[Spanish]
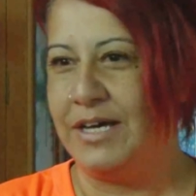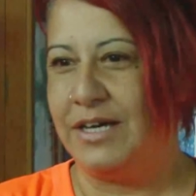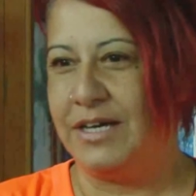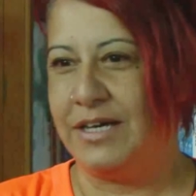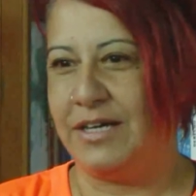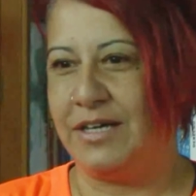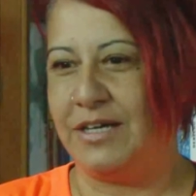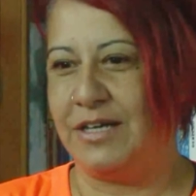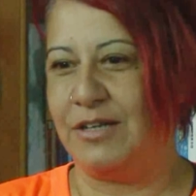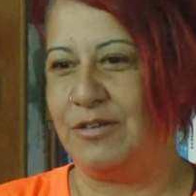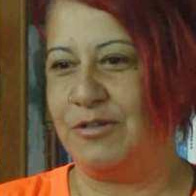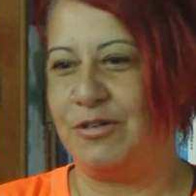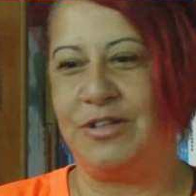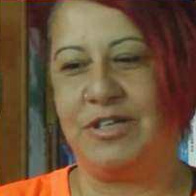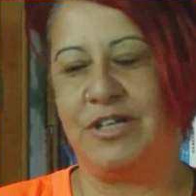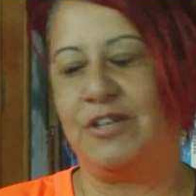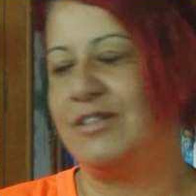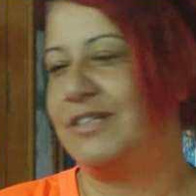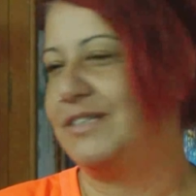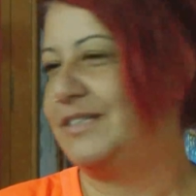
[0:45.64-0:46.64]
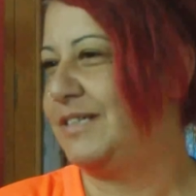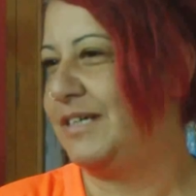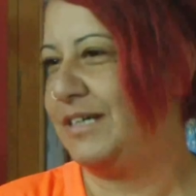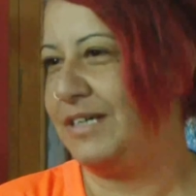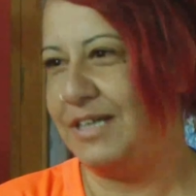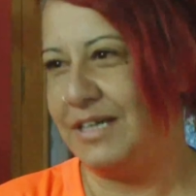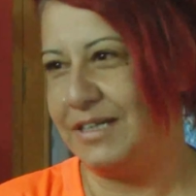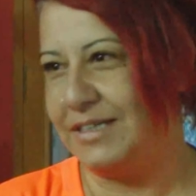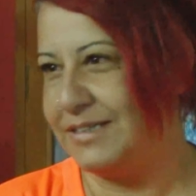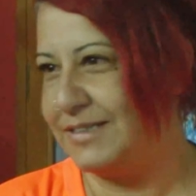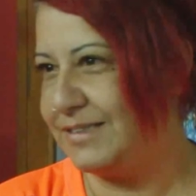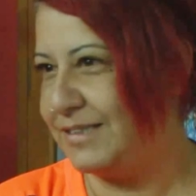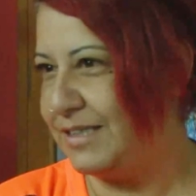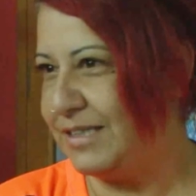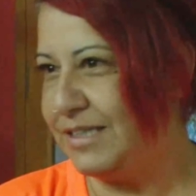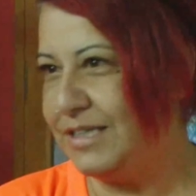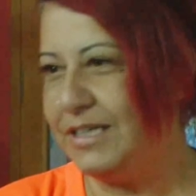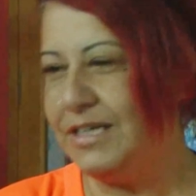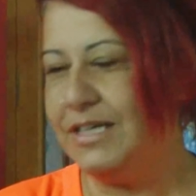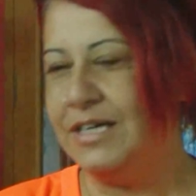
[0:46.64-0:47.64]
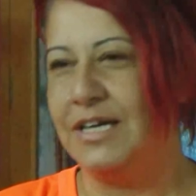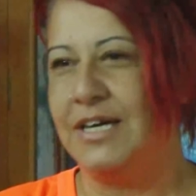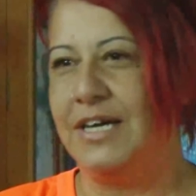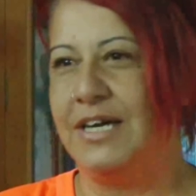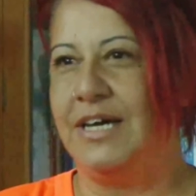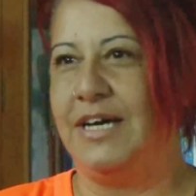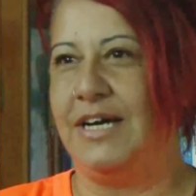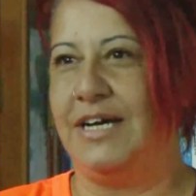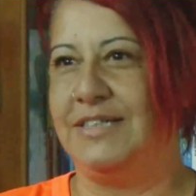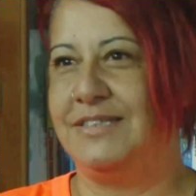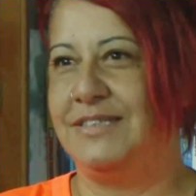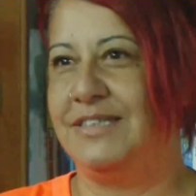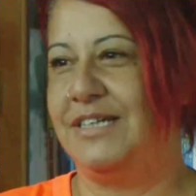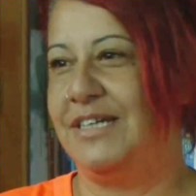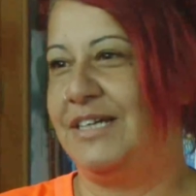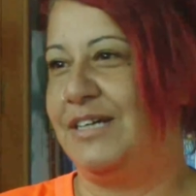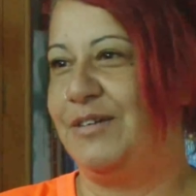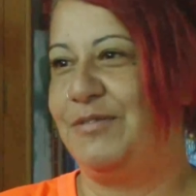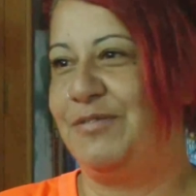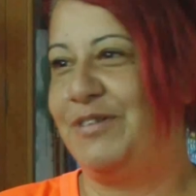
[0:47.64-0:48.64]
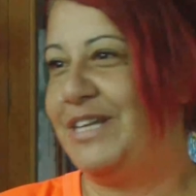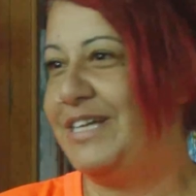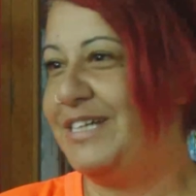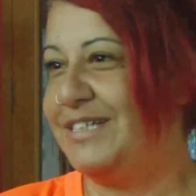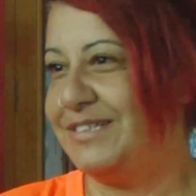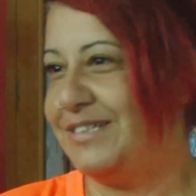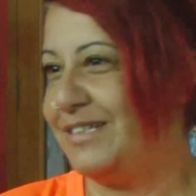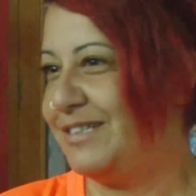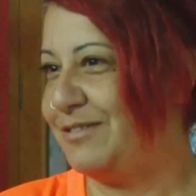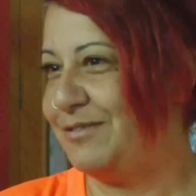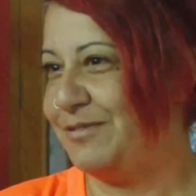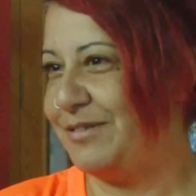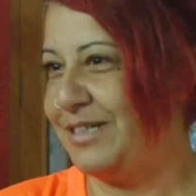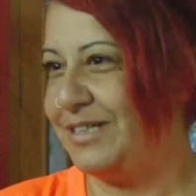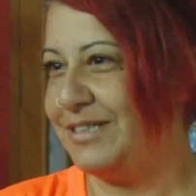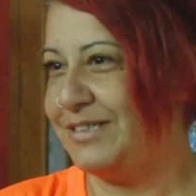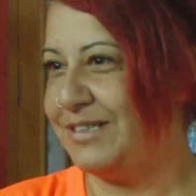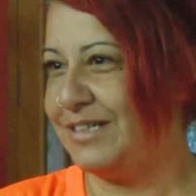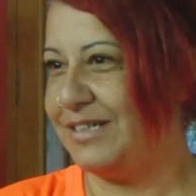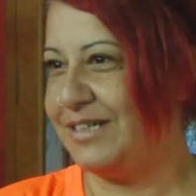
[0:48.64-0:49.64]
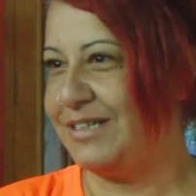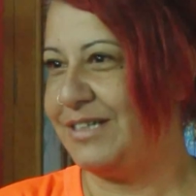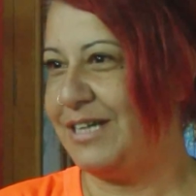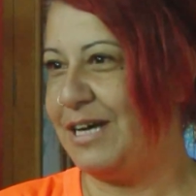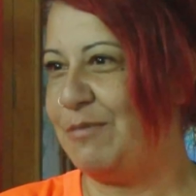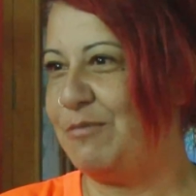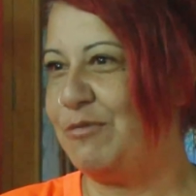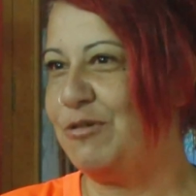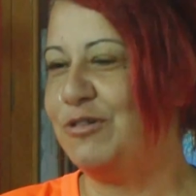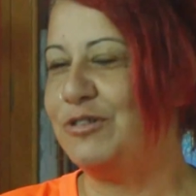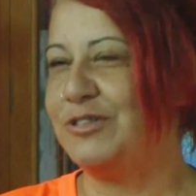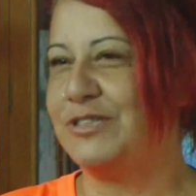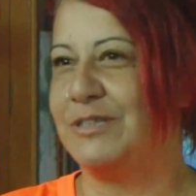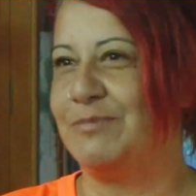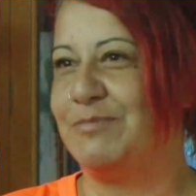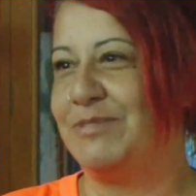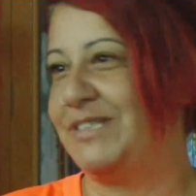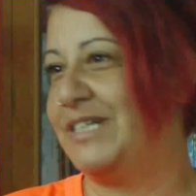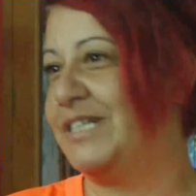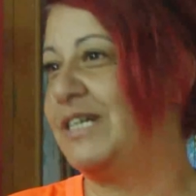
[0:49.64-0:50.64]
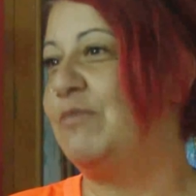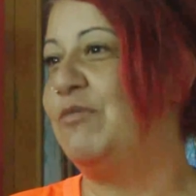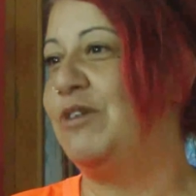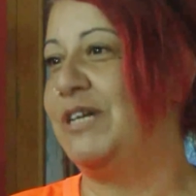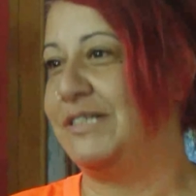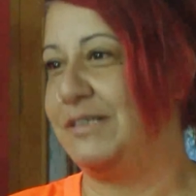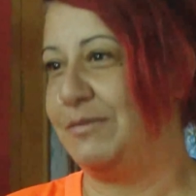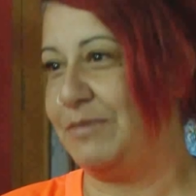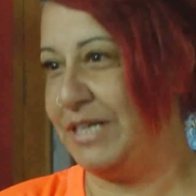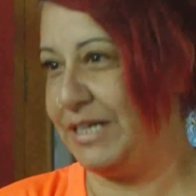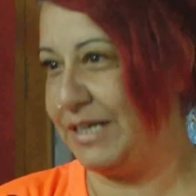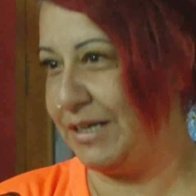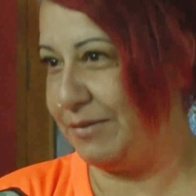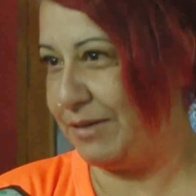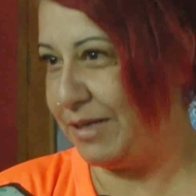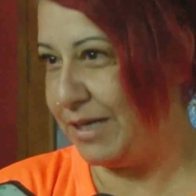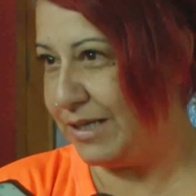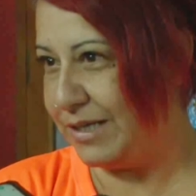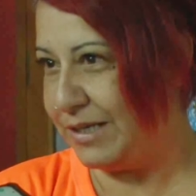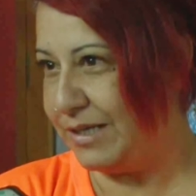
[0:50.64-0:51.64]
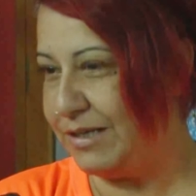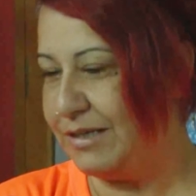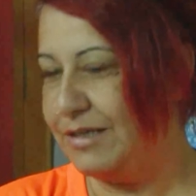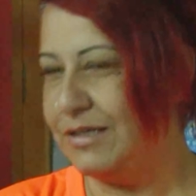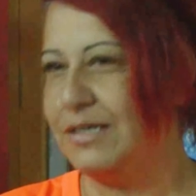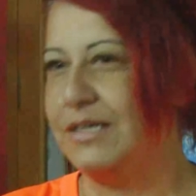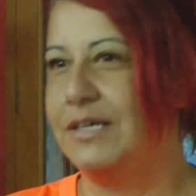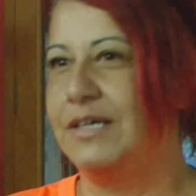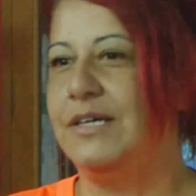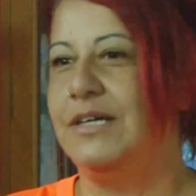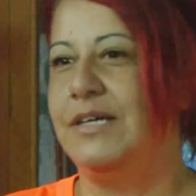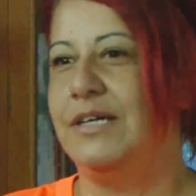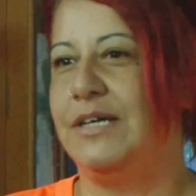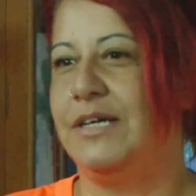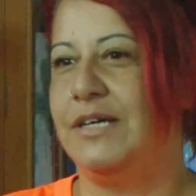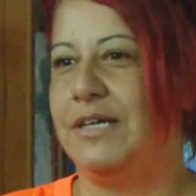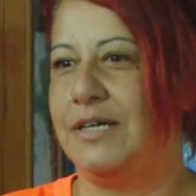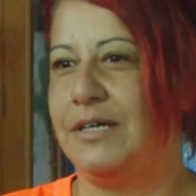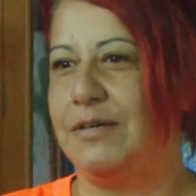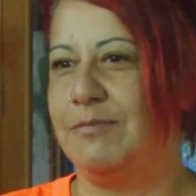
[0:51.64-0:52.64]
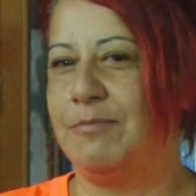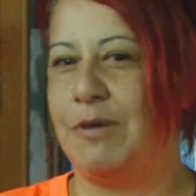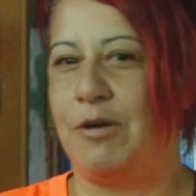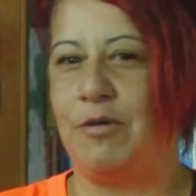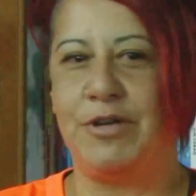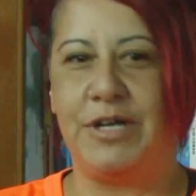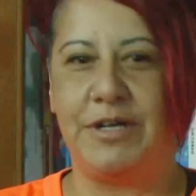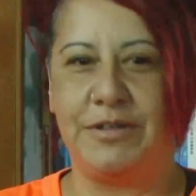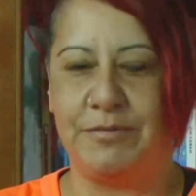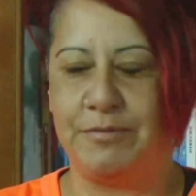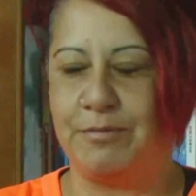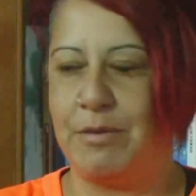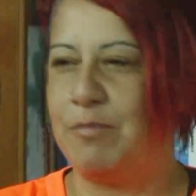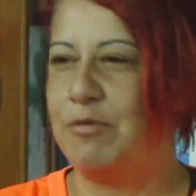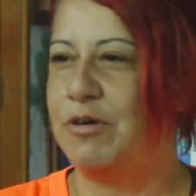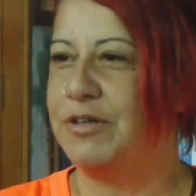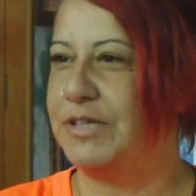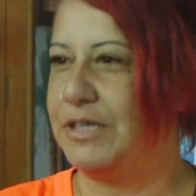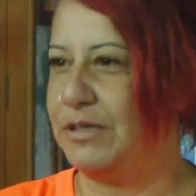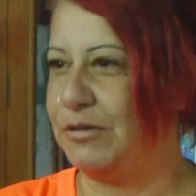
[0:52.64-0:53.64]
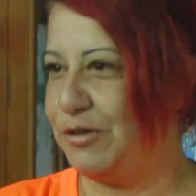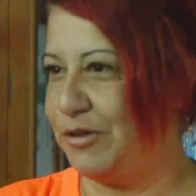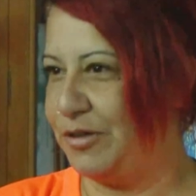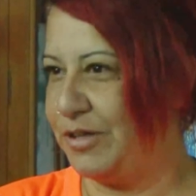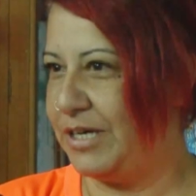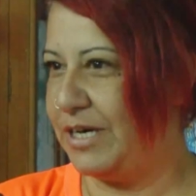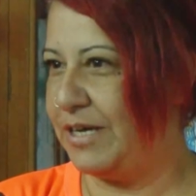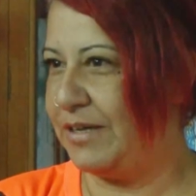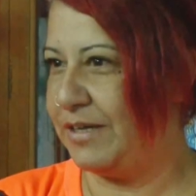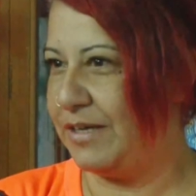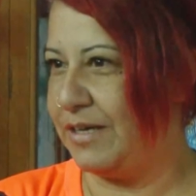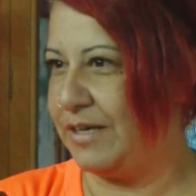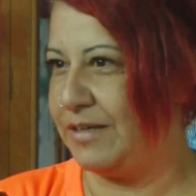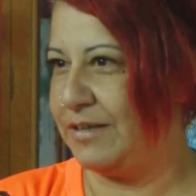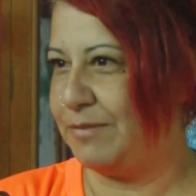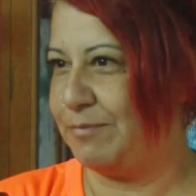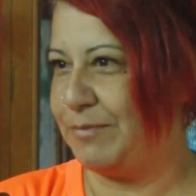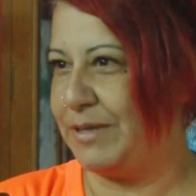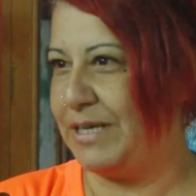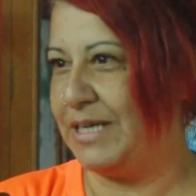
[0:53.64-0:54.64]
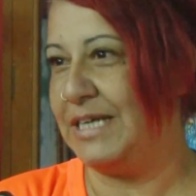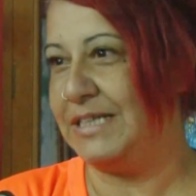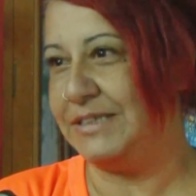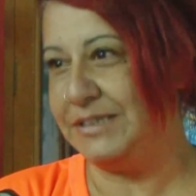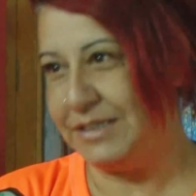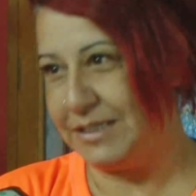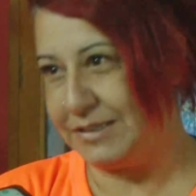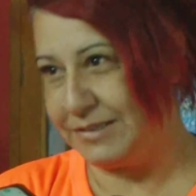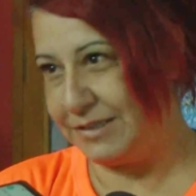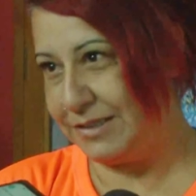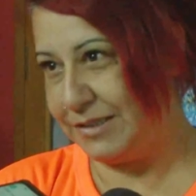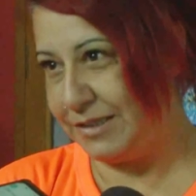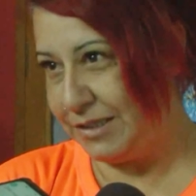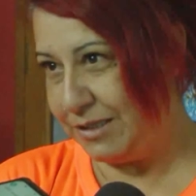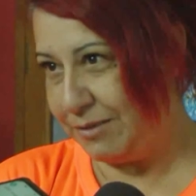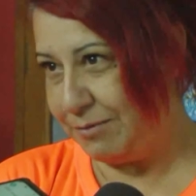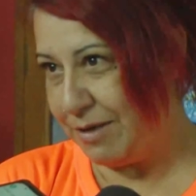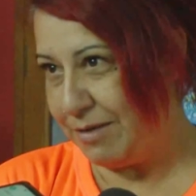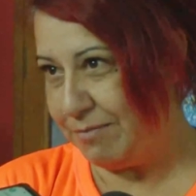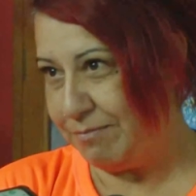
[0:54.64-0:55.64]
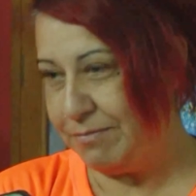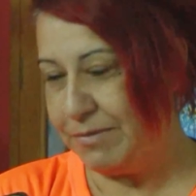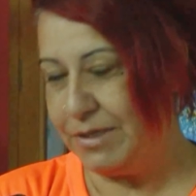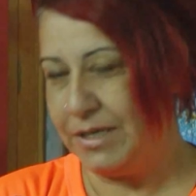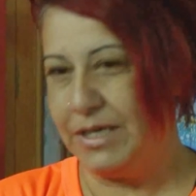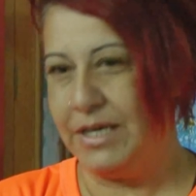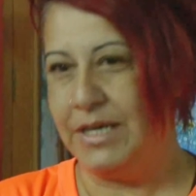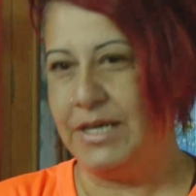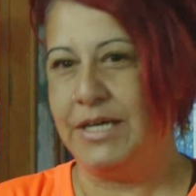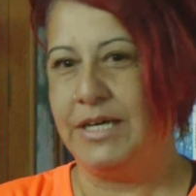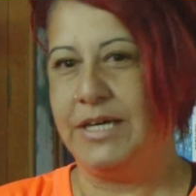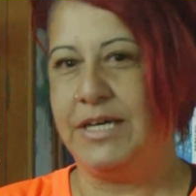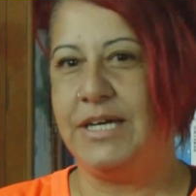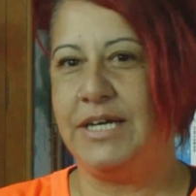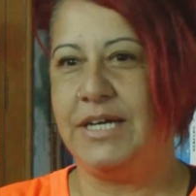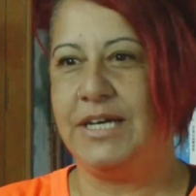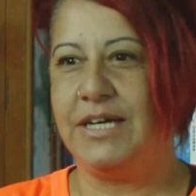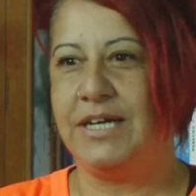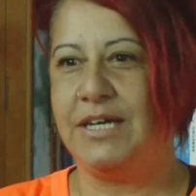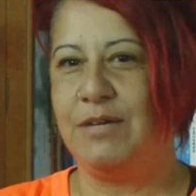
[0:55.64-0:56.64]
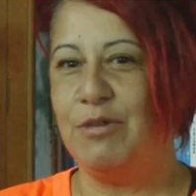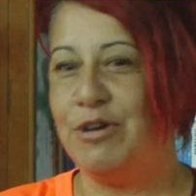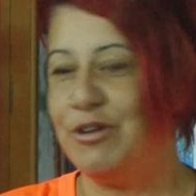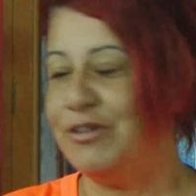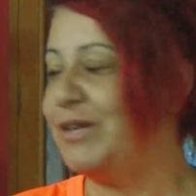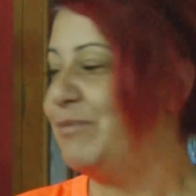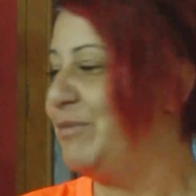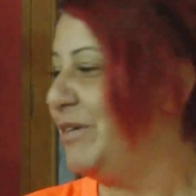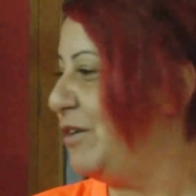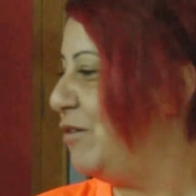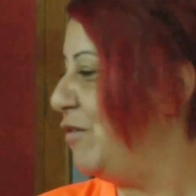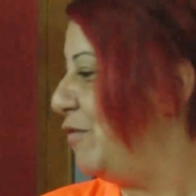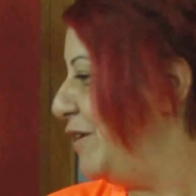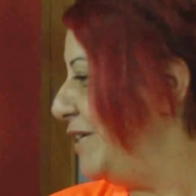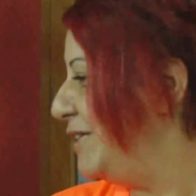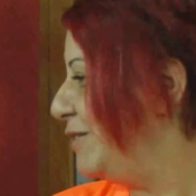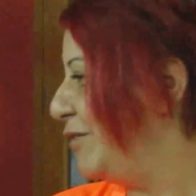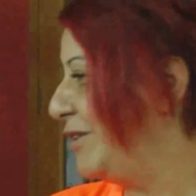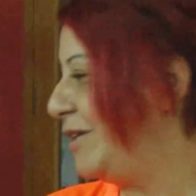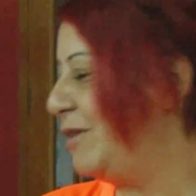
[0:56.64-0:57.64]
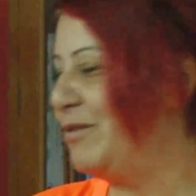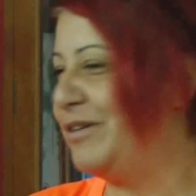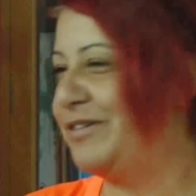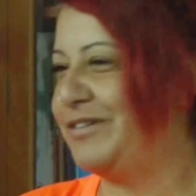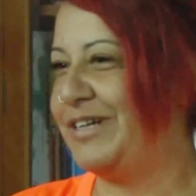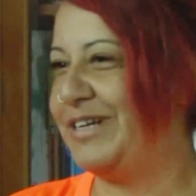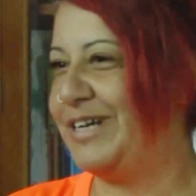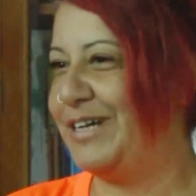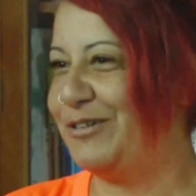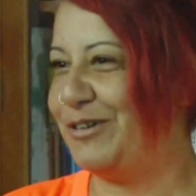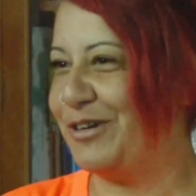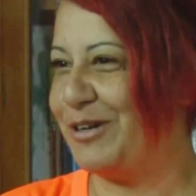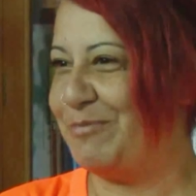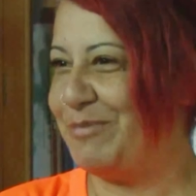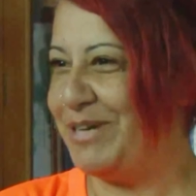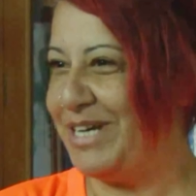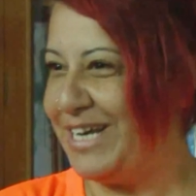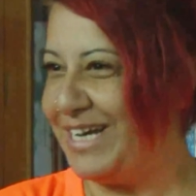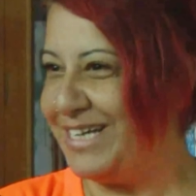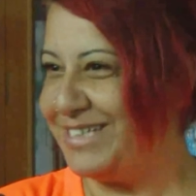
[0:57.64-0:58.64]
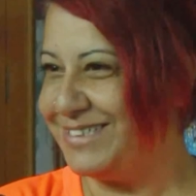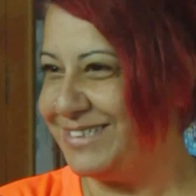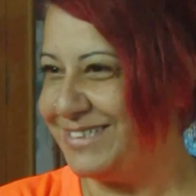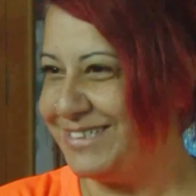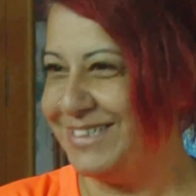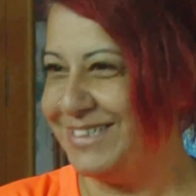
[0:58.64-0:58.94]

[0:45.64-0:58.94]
eh, nos dijeron enseguida que sí, así que felices, felices estamos, empezaríamos la semana que viene, eh, ahora vamos a tener unos días para que las chicas se inscriban. Y bueno, también estamos felices porque estamos estrenando remeras.